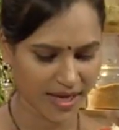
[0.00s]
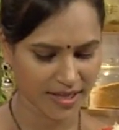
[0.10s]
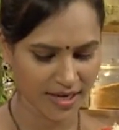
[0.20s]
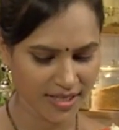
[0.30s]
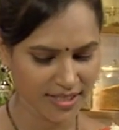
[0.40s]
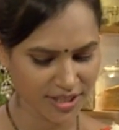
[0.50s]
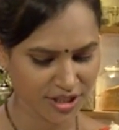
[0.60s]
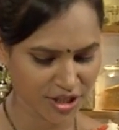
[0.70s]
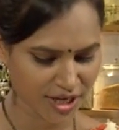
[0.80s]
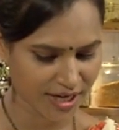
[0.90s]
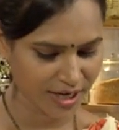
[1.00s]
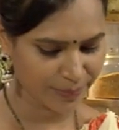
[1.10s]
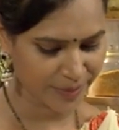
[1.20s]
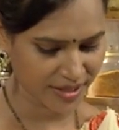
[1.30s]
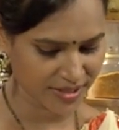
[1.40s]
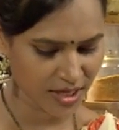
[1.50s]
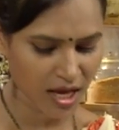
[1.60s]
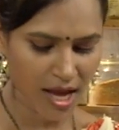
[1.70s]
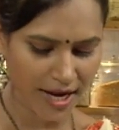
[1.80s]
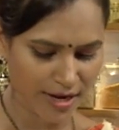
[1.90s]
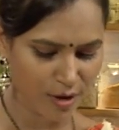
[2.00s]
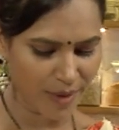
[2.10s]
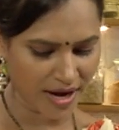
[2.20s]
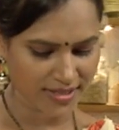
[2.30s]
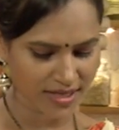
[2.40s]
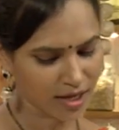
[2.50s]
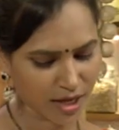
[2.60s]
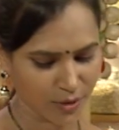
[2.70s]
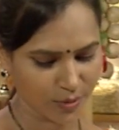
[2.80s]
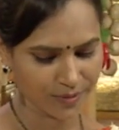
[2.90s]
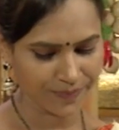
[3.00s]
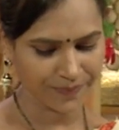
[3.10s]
ఏదైనా సజెస్ట్ చేయండి ప్లీజ్ ఇట్లు మానస కర్నూలు